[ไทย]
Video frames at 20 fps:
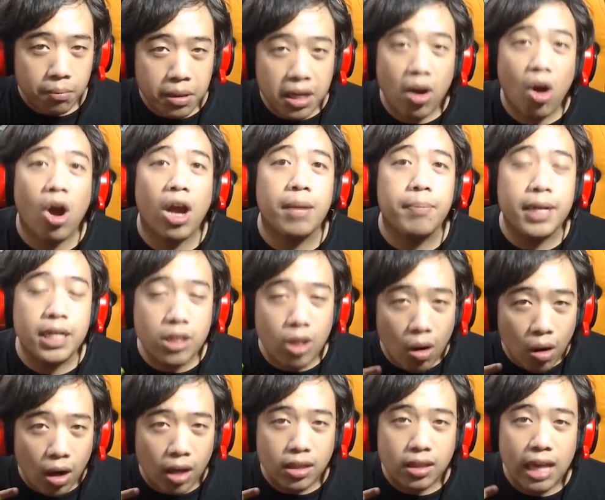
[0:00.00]
พี่อ้อยพี่ช
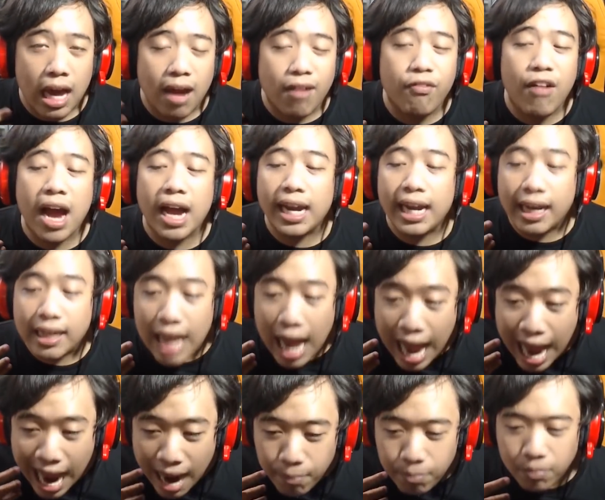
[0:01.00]
อดทางฝั่งเอ
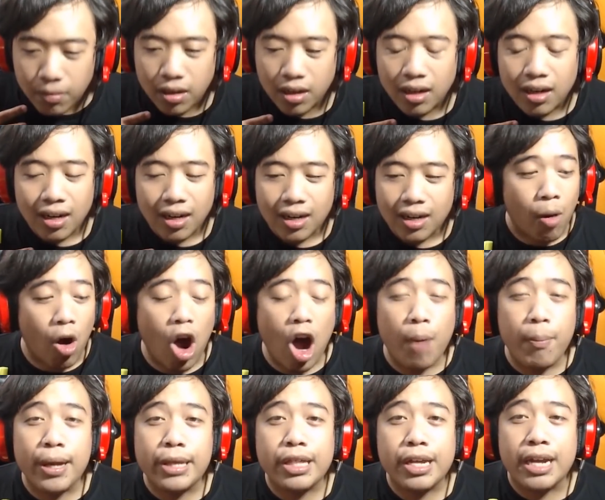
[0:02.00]
ทามพอ
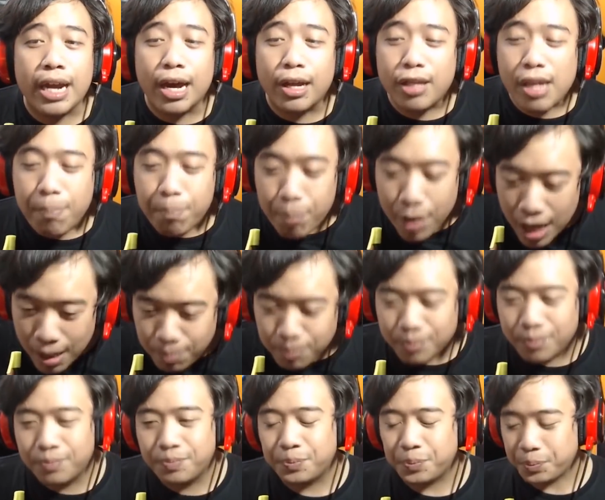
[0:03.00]
ไปเสนอเสร็จปุ๊บ
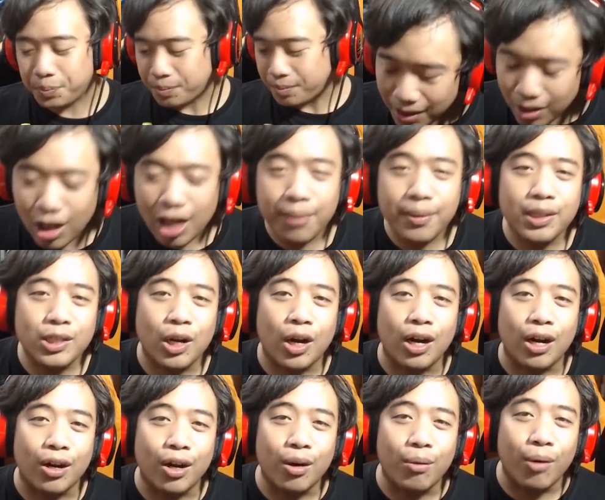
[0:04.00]
พี่อ้อยพี่ชอด
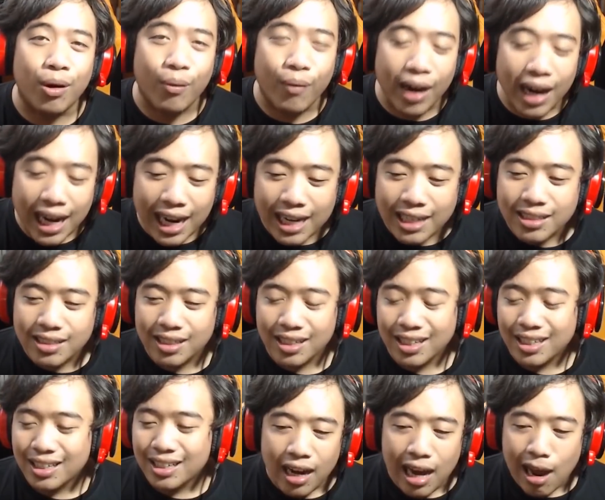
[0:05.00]
เขาก็บอกว่า
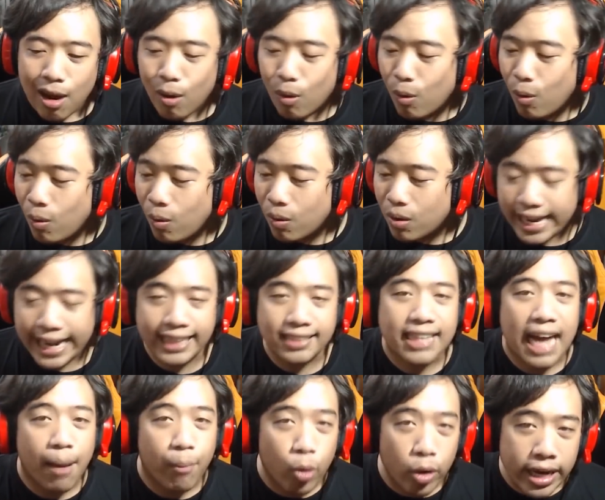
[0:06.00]
แล้วเด็ก
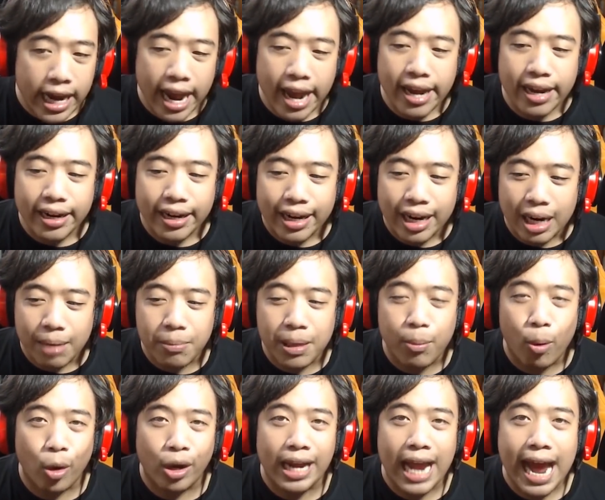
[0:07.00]
3 คนนี้เคยมี
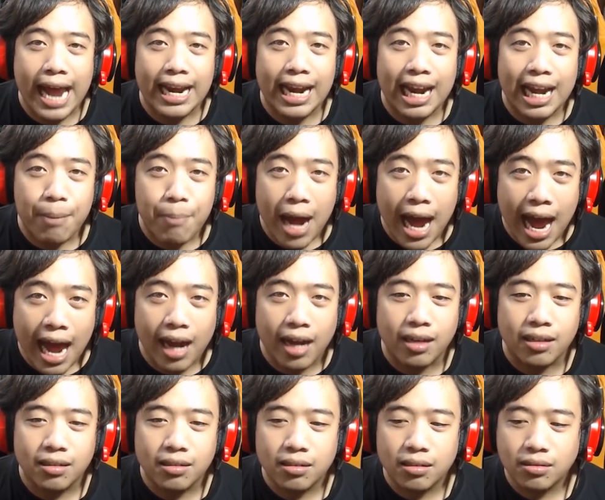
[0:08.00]
ผลงานอะไรบ้าง
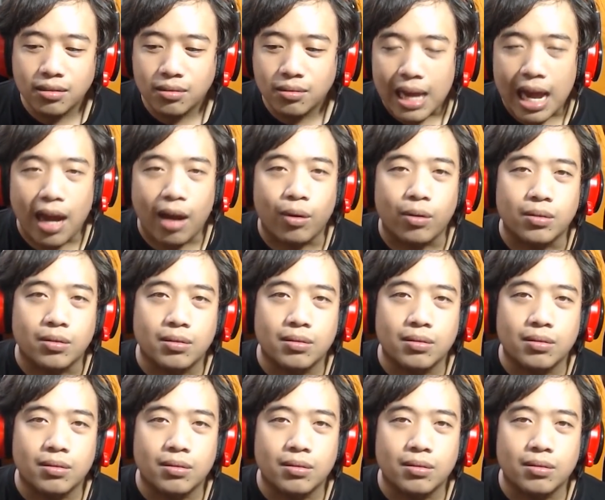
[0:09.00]
อ้าว